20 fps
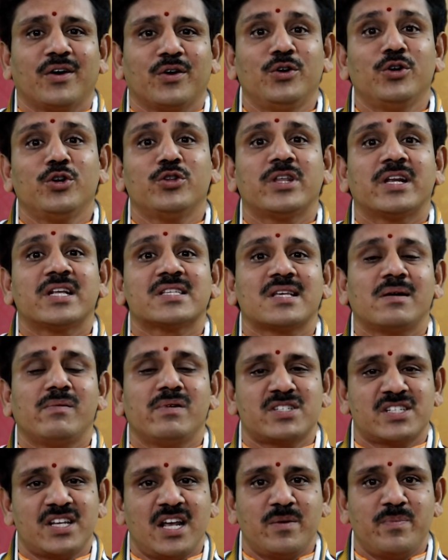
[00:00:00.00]
రెండున్నర
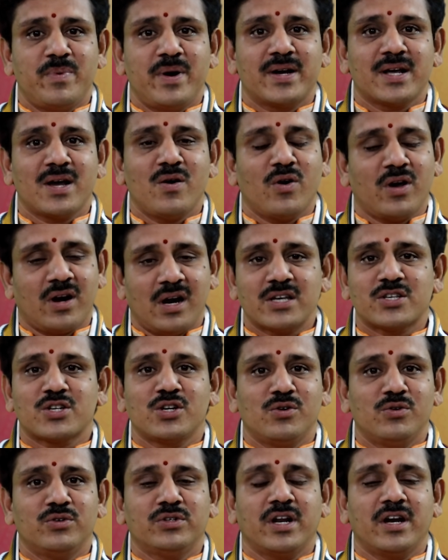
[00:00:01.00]
సంవత్సరాల పాటుగా ఒక
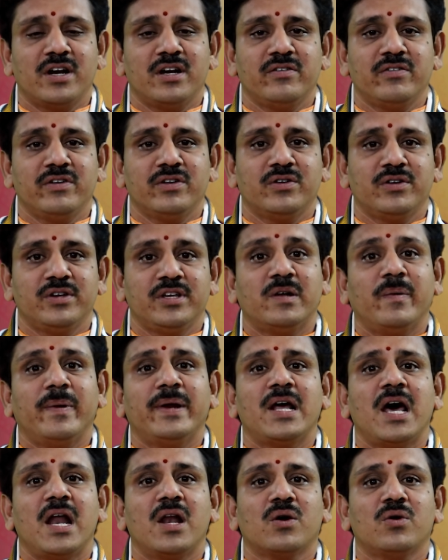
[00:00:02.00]
రాశిలో ఉంటారండి వీరు
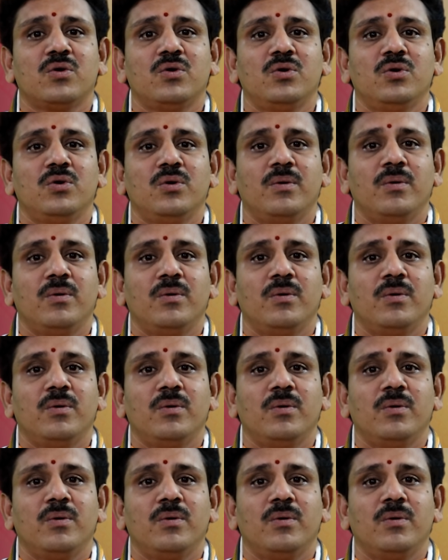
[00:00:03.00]
ఇరవై నాలుగు